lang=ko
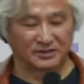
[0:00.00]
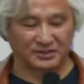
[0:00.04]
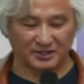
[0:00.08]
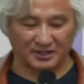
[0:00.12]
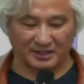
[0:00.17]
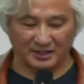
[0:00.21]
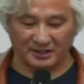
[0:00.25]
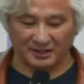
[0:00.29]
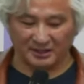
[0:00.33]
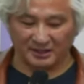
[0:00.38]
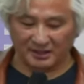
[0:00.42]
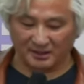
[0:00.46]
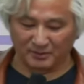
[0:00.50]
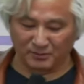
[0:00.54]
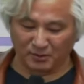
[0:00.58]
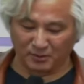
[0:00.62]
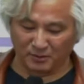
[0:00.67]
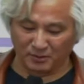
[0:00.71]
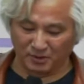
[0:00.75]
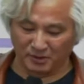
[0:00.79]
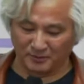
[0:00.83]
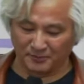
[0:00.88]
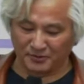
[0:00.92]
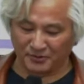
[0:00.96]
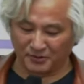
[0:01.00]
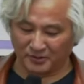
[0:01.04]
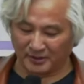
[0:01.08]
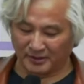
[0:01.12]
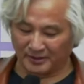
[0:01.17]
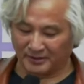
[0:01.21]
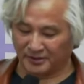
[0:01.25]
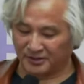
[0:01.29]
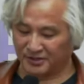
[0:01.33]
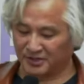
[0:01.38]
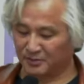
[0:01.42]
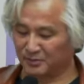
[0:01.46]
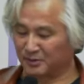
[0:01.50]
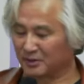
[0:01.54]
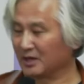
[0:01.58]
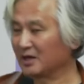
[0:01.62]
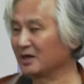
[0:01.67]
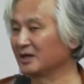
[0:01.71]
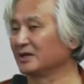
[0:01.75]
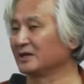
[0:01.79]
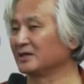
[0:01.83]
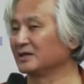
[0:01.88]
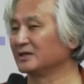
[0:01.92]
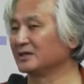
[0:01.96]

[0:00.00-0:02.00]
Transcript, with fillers: 찬란한 봄을 피워낼 것입니다.